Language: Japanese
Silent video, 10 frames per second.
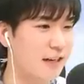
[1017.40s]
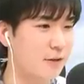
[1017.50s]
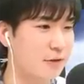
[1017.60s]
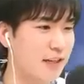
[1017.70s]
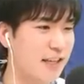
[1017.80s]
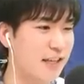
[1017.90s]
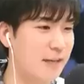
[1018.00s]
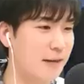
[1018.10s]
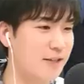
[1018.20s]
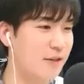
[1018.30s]
かりと防いでい
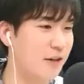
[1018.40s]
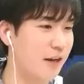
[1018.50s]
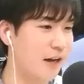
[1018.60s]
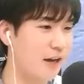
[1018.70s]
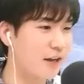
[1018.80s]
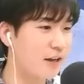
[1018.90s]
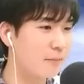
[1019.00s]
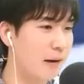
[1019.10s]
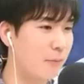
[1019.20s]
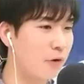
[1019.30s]
きます。
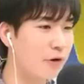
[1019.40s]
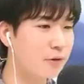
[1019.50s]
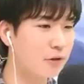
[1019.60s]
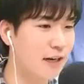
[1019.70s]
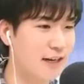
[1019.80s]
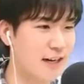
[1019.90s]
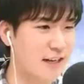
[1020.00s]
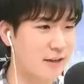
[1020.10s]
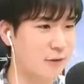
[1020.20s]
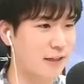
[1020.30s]
まあもういっこぐらいなら
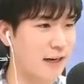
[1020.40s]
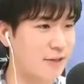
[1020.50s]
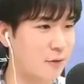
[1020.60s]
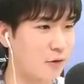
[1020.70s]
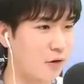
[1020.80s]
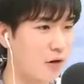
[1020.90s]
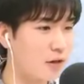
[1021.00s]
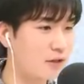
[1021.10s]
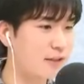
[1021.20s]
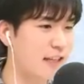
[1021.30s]
なんとかなりそう。
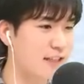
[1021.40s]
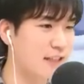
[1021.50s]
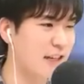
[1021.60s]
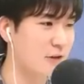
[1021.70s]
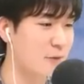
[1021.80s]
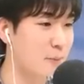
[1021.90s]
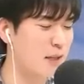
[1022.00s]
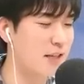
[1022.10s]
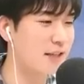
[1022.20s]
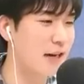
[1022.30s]
さあしっかりと
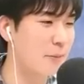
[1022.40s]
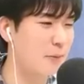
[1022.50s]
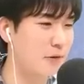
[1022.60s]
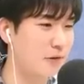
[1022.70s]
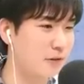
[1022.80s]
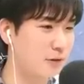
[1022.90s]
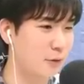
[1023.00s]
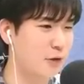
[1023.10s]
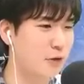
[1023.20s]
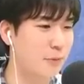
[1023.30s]
ミニターボも
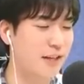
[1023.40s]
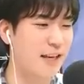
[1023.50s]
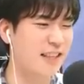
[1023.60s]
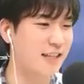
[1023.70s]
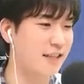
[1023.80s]
ドリフトも入れて